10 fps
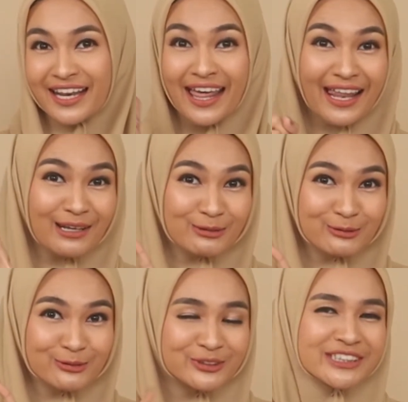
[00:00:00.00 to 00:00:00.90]

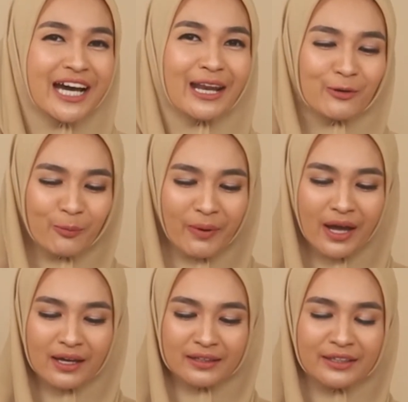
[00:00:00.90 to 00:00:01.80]
lalu jangan
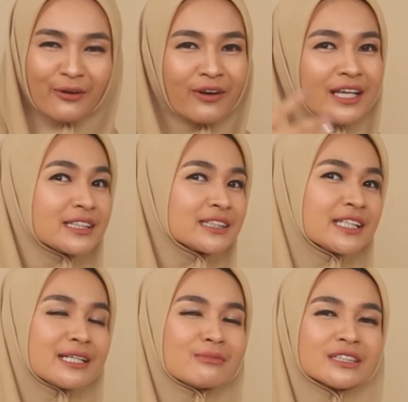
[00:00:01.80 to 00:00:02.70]
lupa dioles
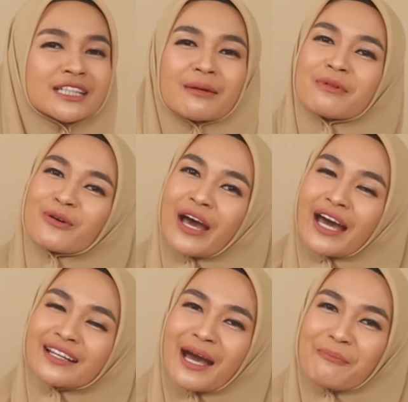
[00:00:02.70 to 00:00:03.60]
dan dibersihkan
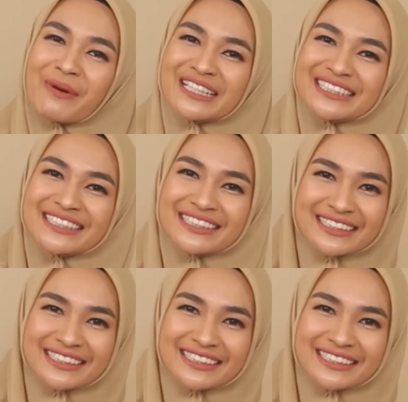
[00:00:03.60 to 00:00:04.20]
menggunakan kapas